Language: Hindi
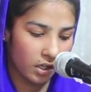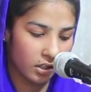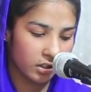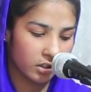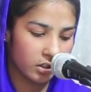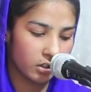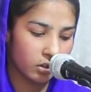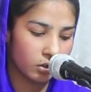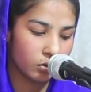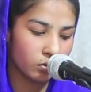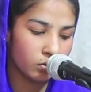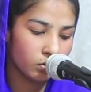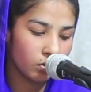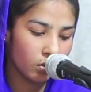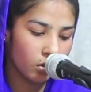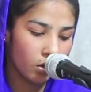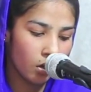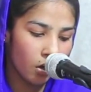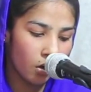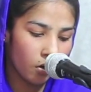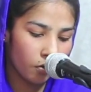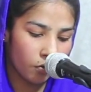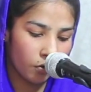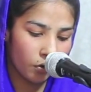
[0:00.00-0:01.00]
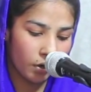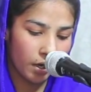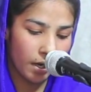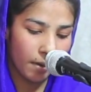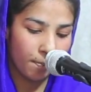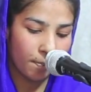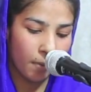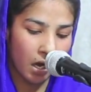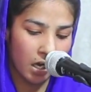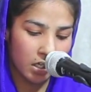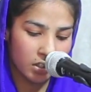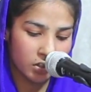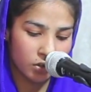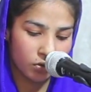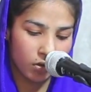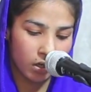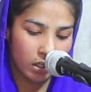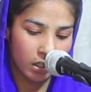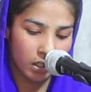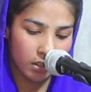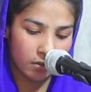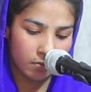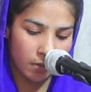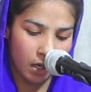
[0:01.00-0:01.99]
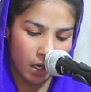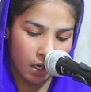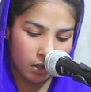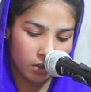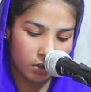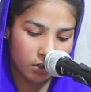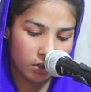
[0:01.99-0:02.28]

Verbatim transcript: रही हूँ वो है पांचवा कलमा